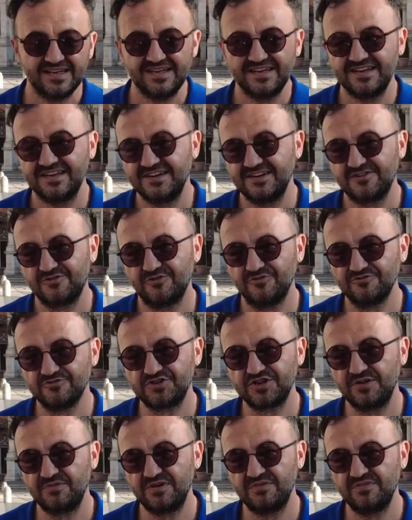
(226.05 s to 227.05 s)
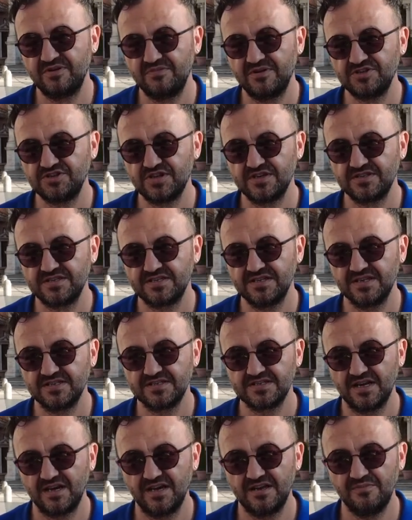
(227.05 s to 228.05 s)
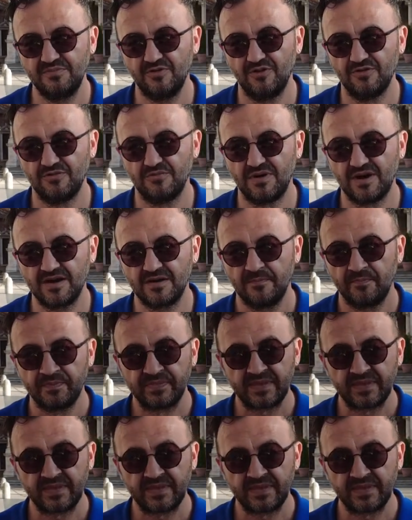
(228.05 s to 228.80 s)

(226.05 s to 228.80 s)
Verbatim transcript: e, konuşabilme becerisine sahip olmak,